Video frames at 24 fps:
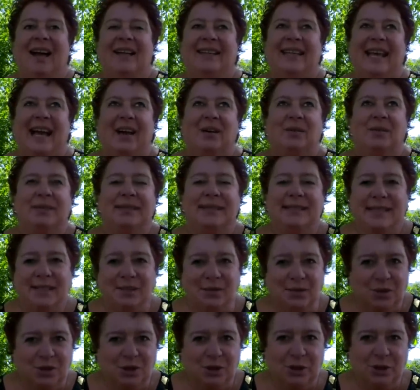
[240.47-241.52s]
Il y a aussi
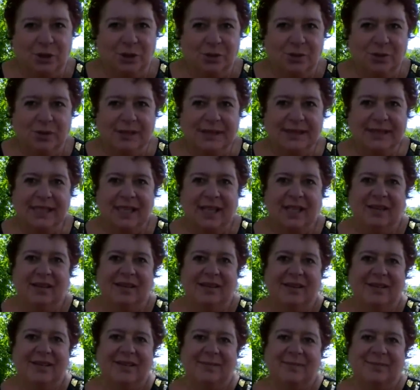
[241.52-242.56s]
une chose,
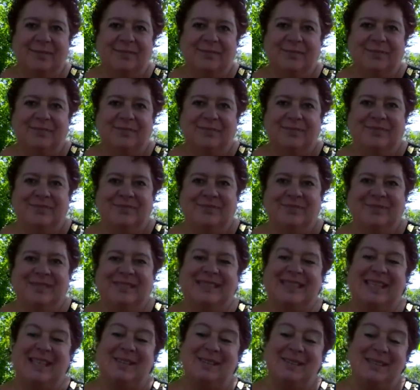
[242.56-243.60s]
euh,
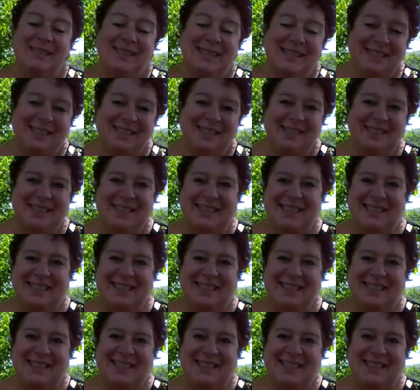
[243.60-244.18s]
ça aussi j'en ai